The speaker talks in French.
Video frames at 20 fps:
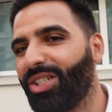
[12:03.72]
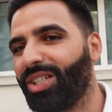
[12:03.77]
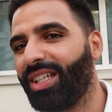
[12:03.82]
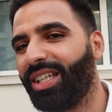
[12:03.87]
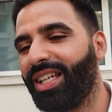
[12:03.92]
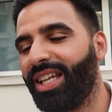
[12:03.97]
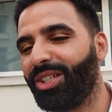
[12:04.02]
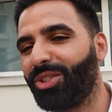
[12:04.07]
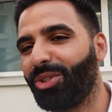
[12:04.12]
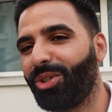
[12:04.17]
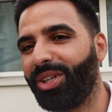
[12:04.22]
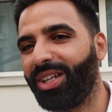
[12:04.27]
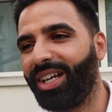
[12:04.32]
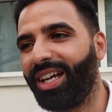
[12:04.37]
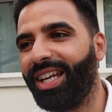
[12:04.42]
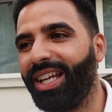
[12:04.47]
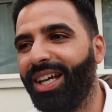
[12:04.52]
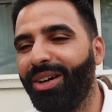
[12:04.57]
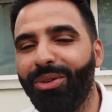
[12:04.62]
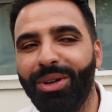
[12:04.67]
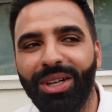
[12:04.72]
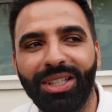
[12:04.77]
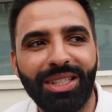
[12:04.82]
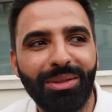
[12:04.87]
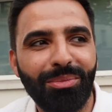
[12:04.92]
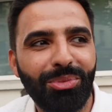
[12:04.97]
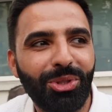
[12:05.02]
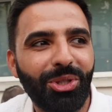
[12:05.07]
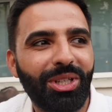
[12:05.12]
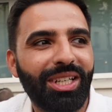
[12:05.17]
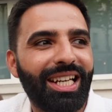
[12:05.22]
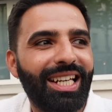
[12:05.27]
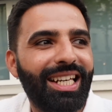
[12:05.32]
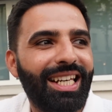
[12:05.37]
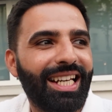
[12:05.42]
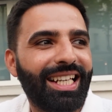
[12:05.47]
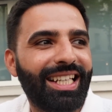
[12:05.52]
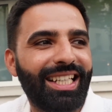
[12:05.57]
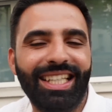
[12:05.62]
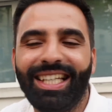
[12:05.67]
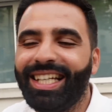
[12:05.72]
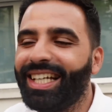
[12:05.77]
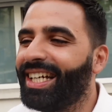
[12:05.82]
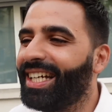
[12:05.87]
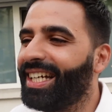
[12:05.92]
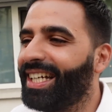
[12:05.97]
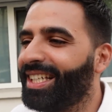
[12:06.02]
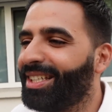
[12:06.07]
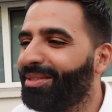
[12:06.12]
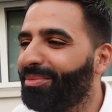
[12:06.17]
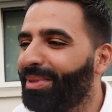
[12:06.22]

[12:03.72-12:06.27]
La شكرا على واجب شكرا لك يا